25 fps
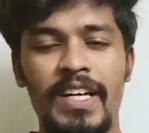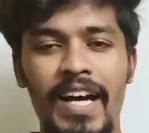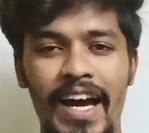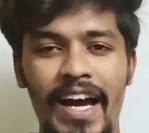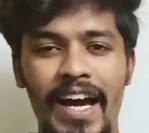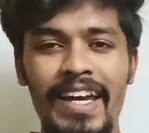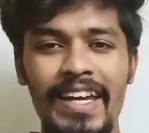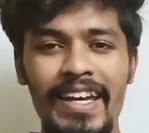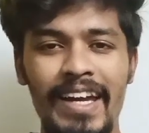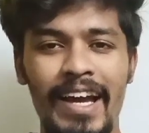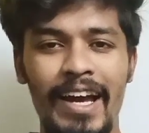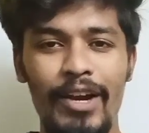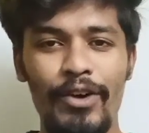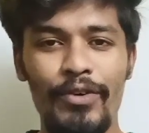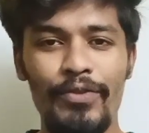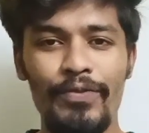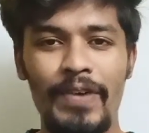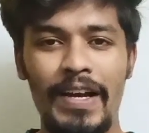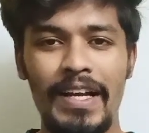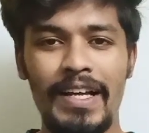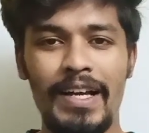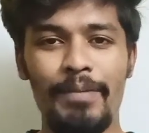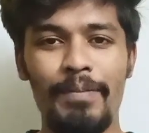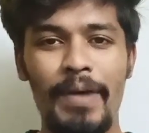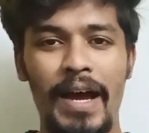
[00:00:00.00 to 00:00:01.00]
ஹாய் ஹலோ
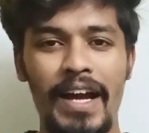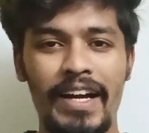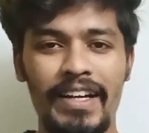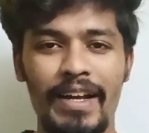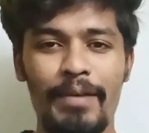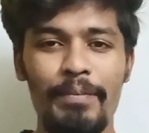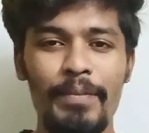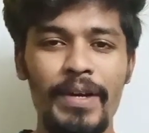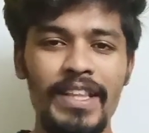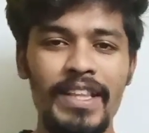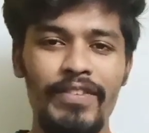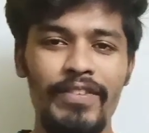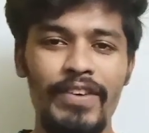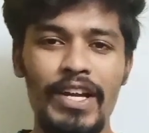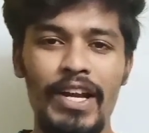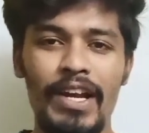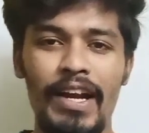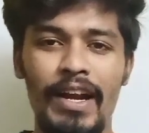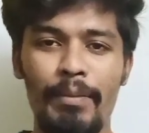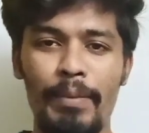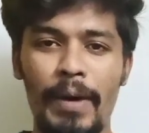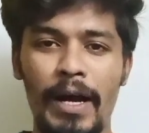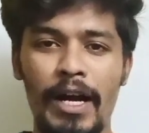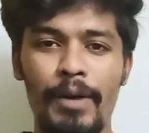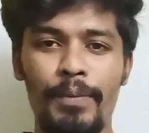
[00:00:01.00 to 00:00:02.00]
வெல்கம் பேக் நம்ம இந்த
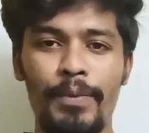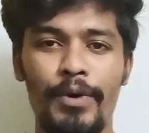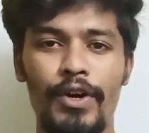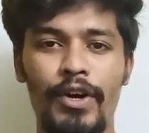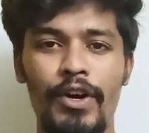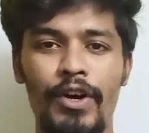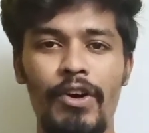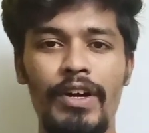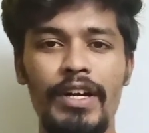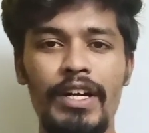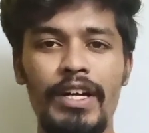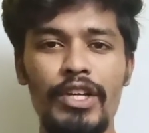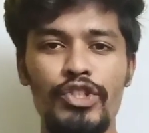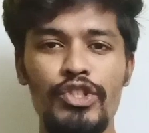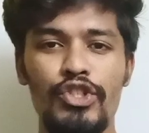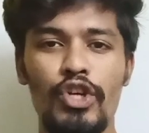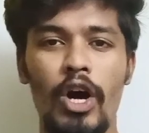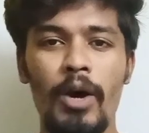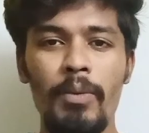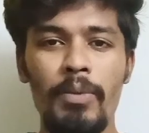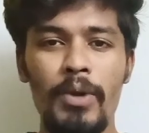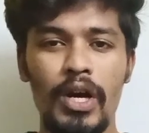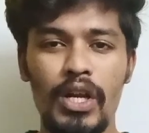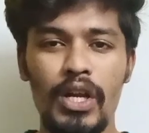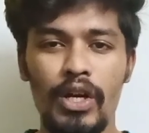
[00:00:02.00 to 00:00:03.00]
வீடியோல என்ன பார்க்க போறோம்னா வந்து
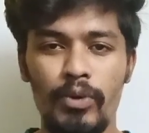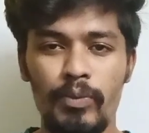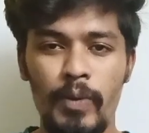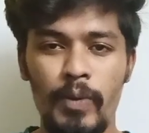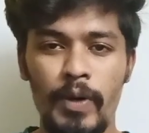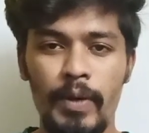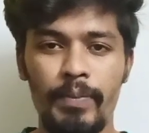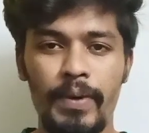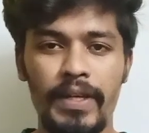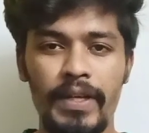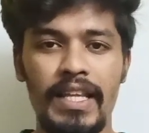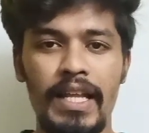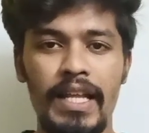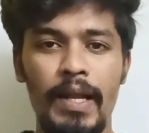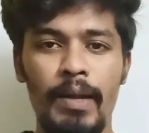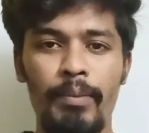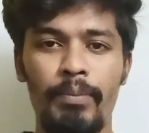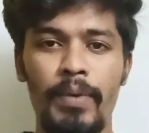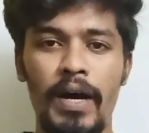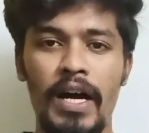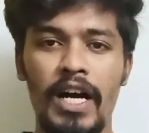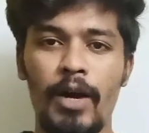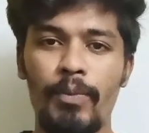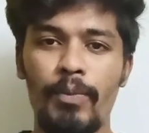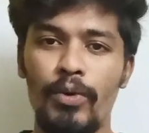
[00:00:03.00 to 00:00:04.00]
ஜாப் ரெக்ரூட்மெண்ட் பத்தி தான்
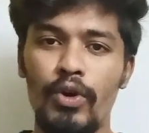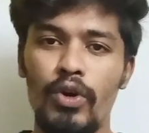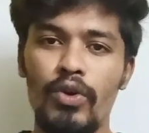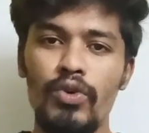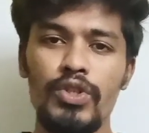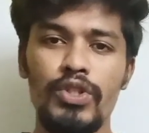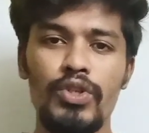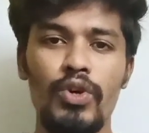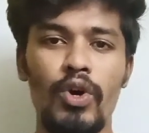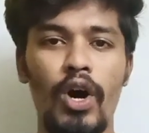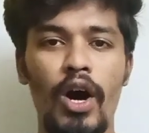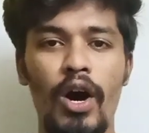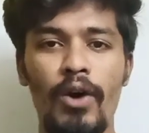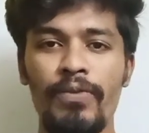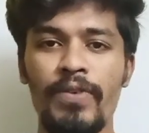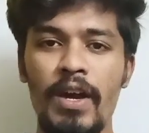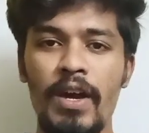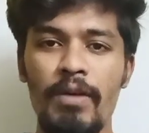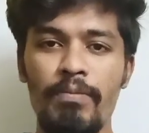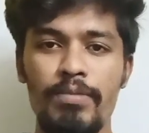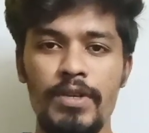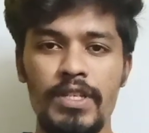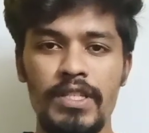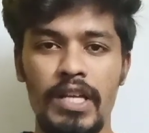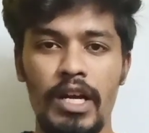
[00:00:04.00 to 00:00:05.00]
நம்ம பார்க்க போறோம் ஸோ
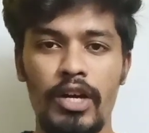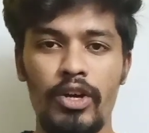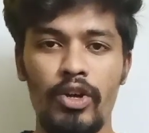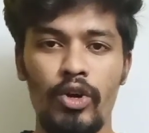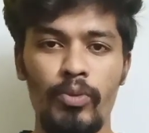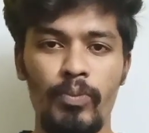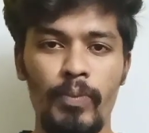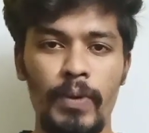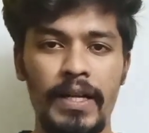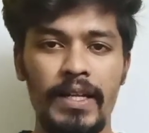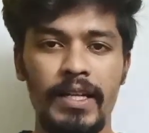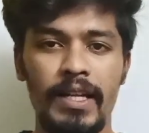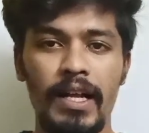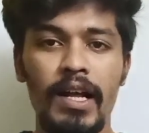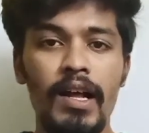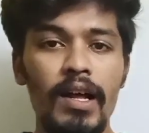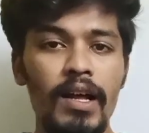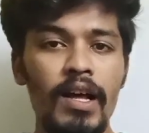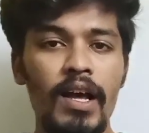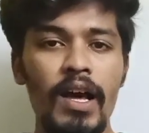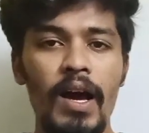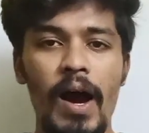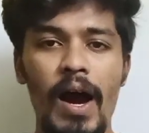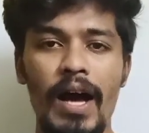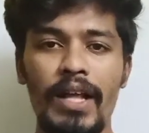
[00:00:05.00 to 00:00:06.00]
ஆஃப் கேம்பஸ் ரெக்ரூட்மெண்ட்
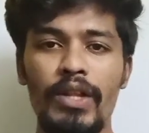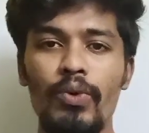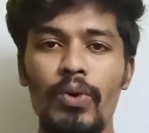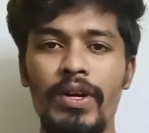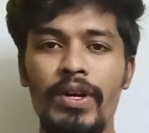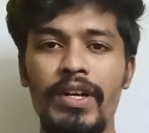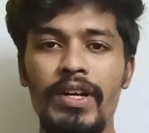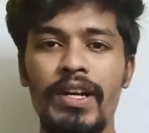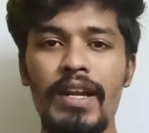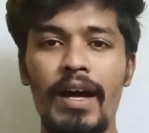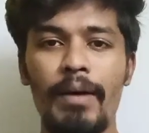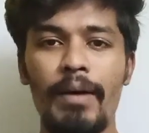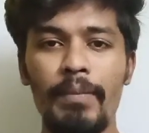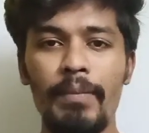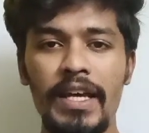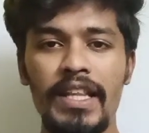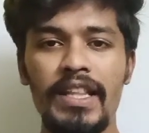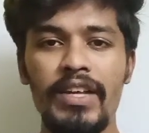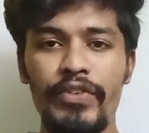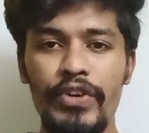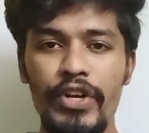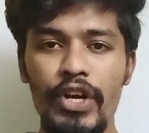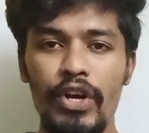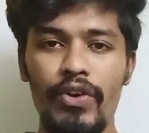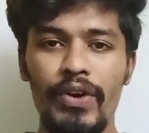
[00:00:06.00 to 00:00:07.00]
தான் அது வந்து நம்ம
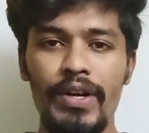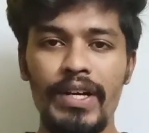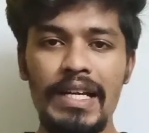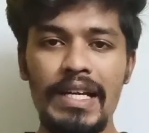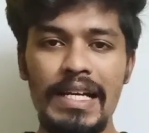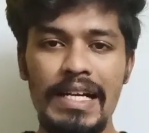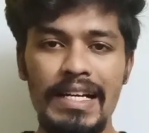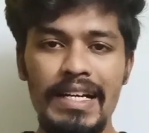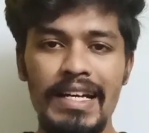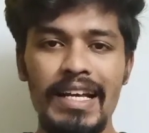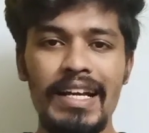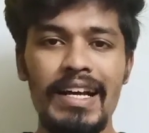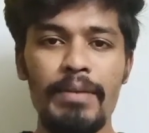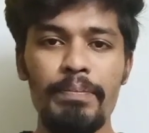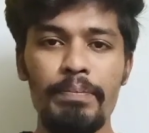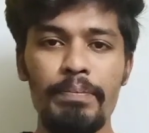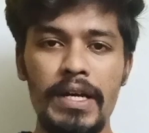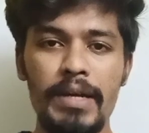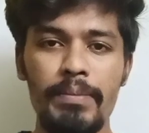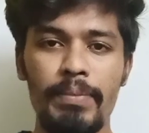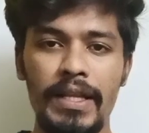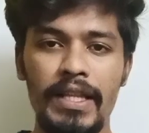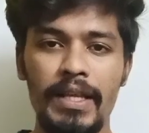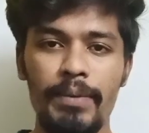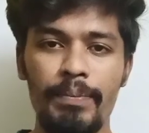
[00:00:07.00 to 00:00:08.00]
இந்த வீடியோல வந்துட்டு ரெண்டு
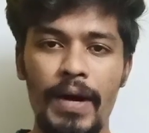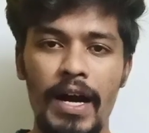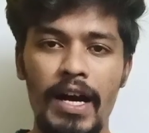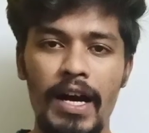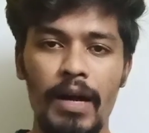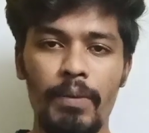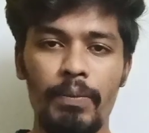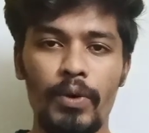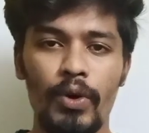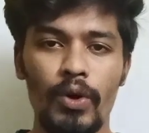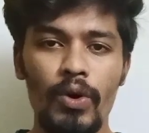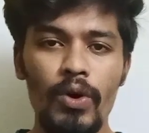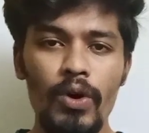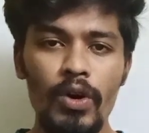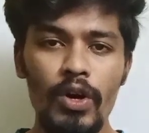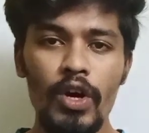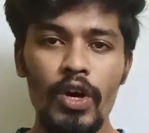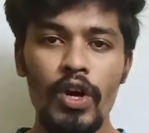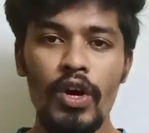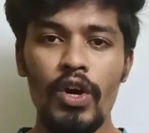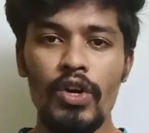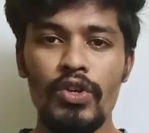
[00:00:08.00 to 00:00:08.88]
கம்பெனி பத்தி பார்க்க போறோம்